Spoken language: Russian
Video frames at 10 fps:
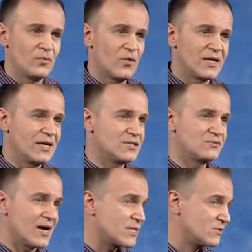многие из
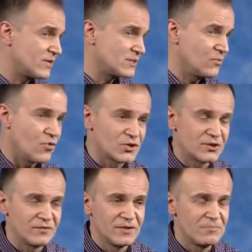вас,
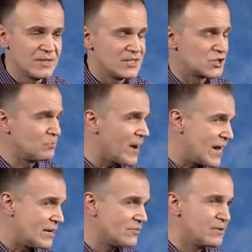возможно, вы бы не
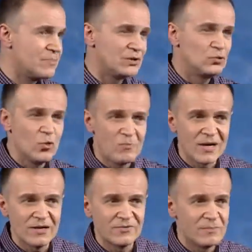спали, вы бы
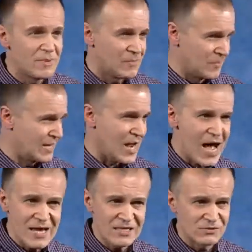думали, вы бы
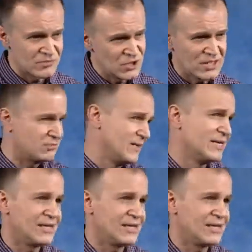каялись во всех своих